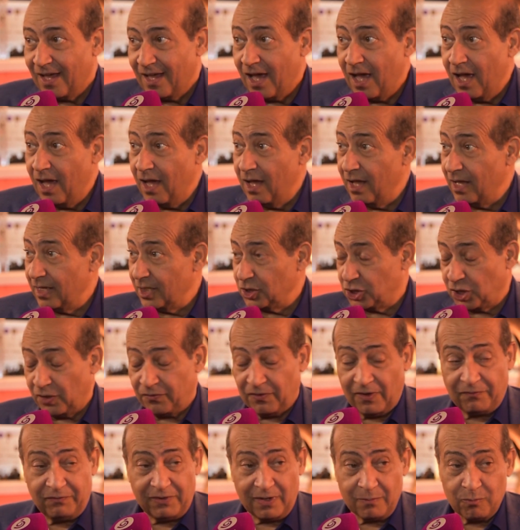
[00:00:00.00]
آه، انا
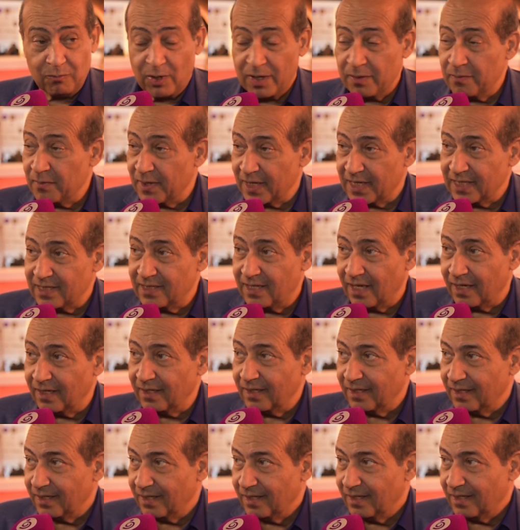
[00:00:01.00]
شايف افلام مهمه جدا
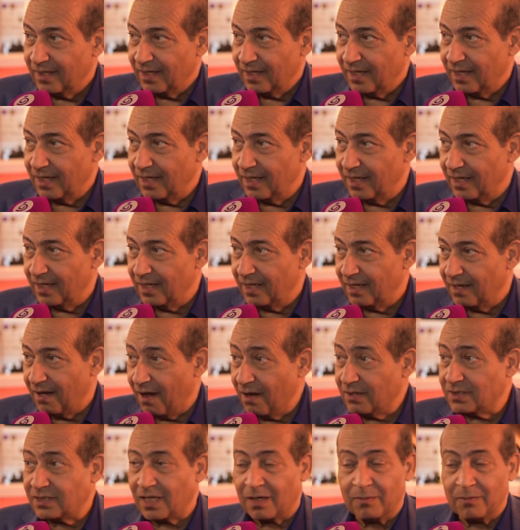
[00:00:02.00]

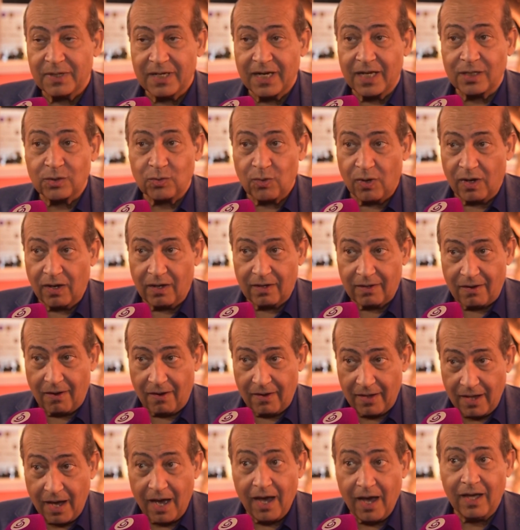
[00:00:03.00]
اكثر من ندوه
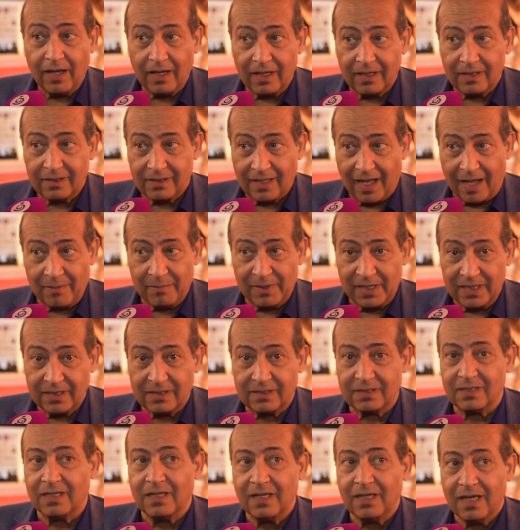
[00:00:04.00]
رائعه
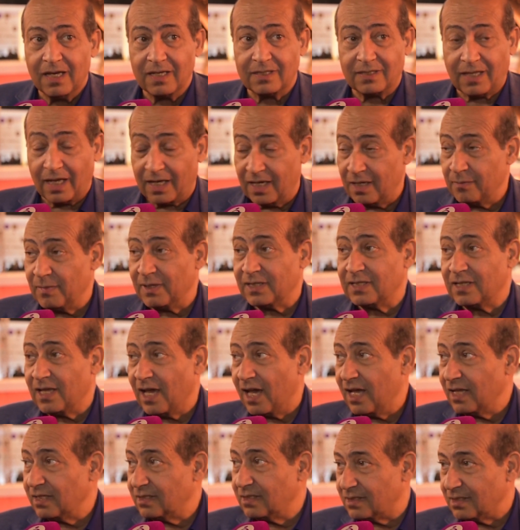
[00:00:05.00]
اتعملت التكريمات
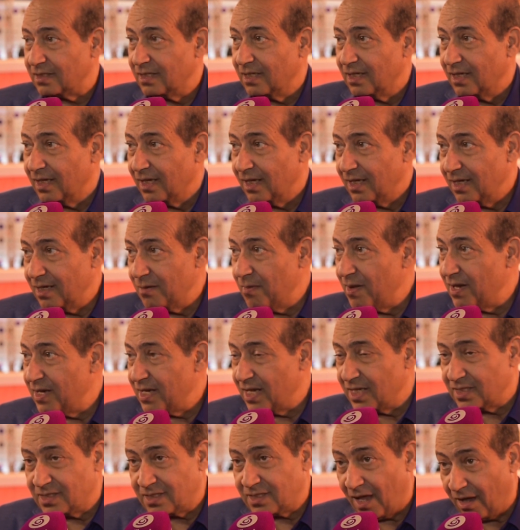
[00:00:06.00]
جاءت لمن
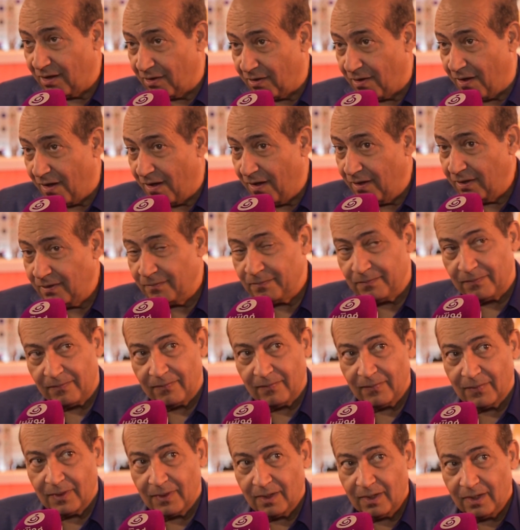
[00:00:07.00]
يستحقها
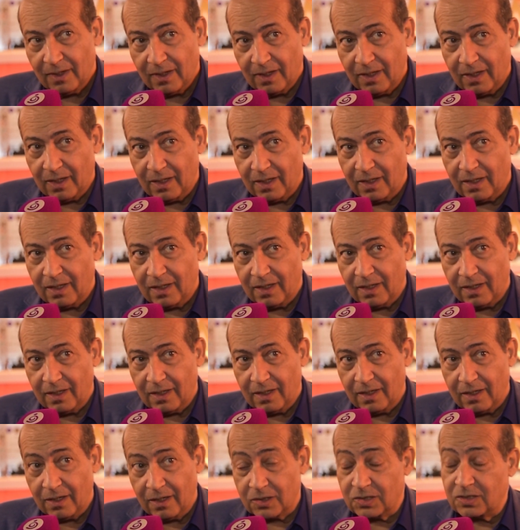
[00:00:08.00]

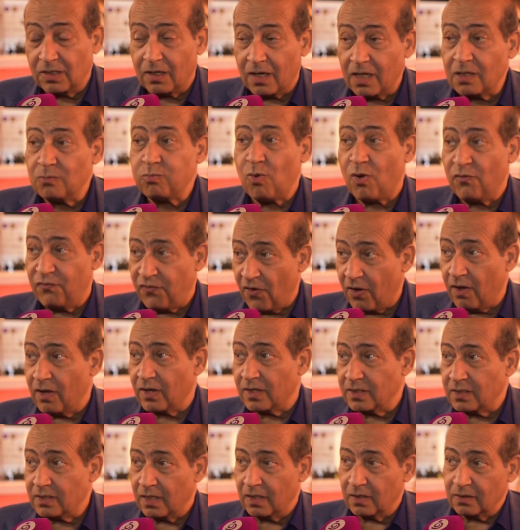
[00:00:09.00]
آه، اختيارات موفقه
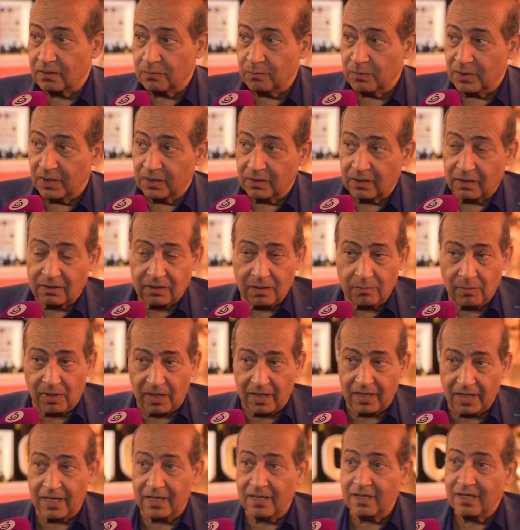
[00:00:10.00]
جدا من اداره
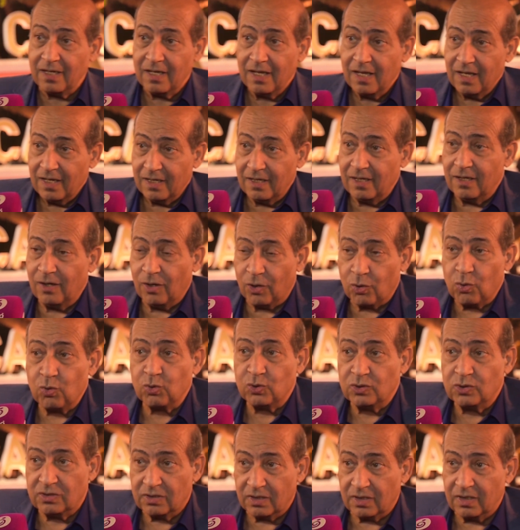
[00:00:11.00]
المهرجان
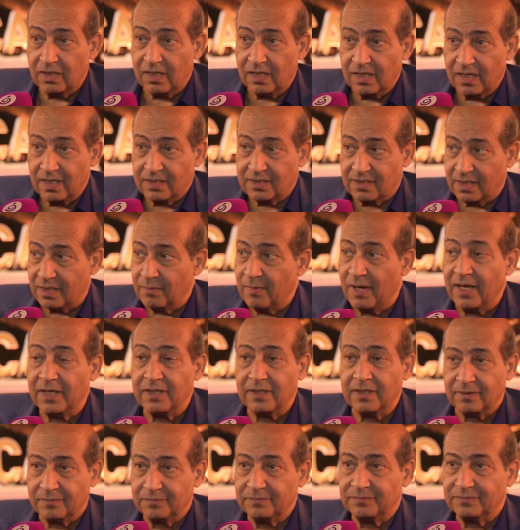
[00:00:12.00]
للعروض
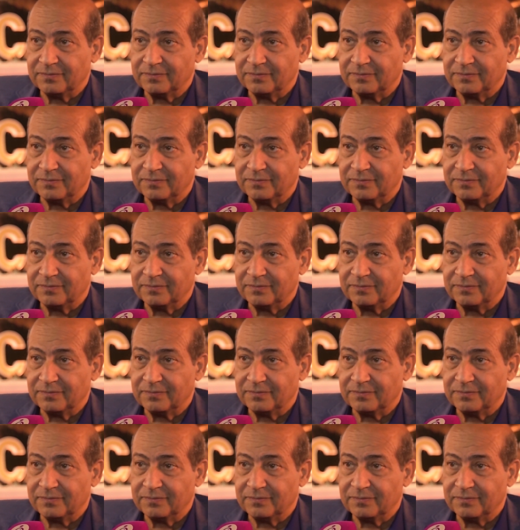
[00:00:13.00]
السينمائيه